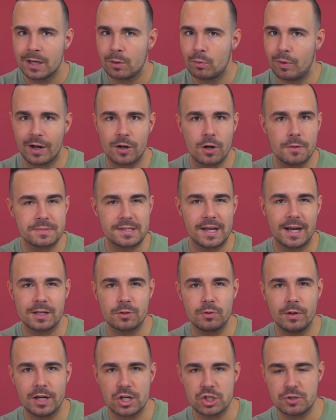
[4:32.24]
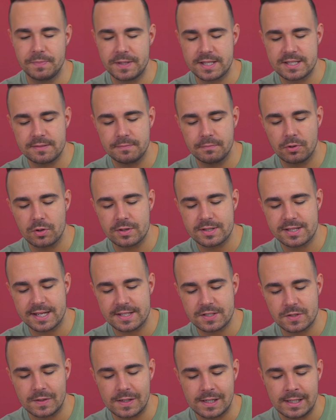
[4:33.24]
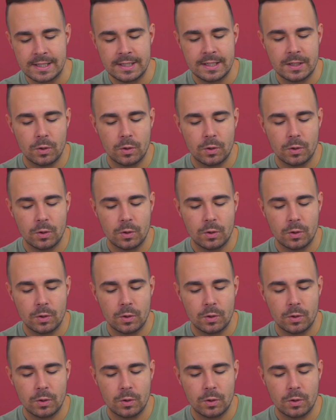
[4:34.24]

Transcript: Qualcomms aktueller Spitzenprozessor.